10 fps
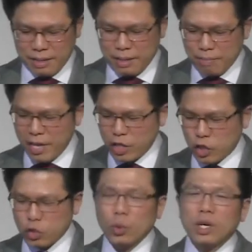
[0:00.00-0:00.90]
的
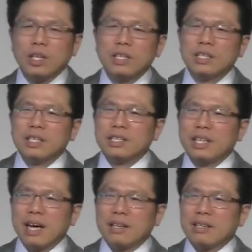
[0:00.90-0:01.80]
可以做好
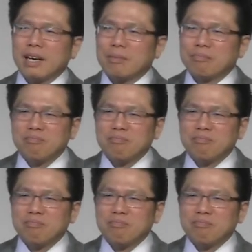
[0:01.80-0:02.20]
防范